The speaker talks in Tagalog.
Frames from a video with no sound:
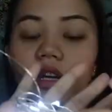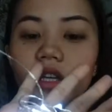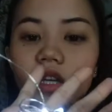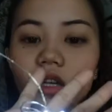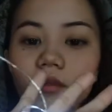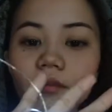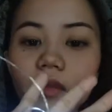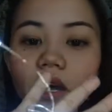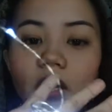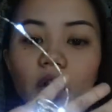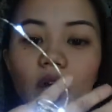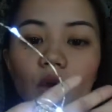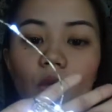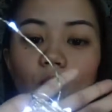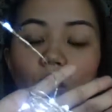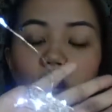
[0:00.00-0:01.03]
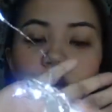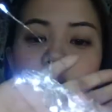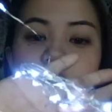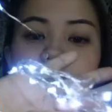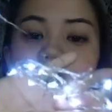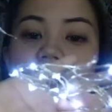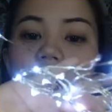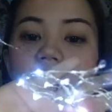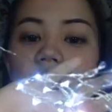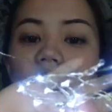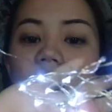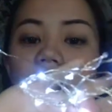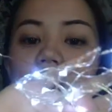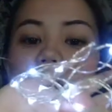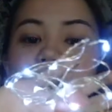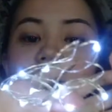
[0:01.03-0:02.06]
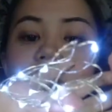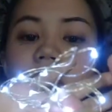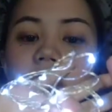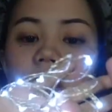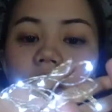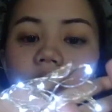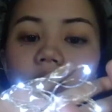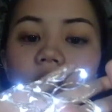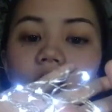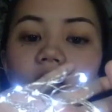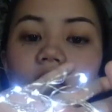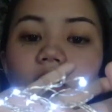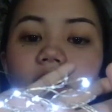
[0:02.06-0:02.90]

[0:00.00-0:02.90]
Ayan. Parang wire siya. Alambre.